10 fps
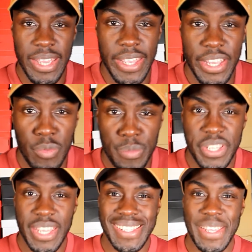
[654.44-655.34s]
Et non, mes petits
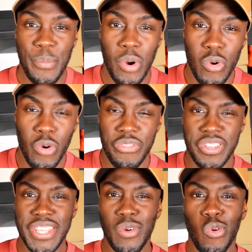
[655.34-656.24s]
gars, c'est pas encore
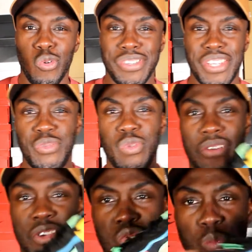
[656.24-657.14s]
fini. On continue
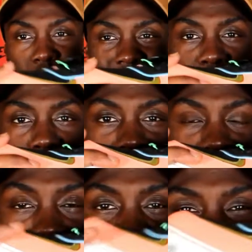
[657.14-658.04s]
avec une petite paire, cette
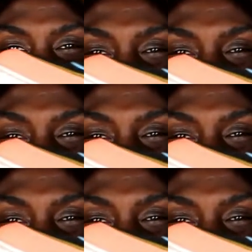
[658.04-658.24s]
fois-ci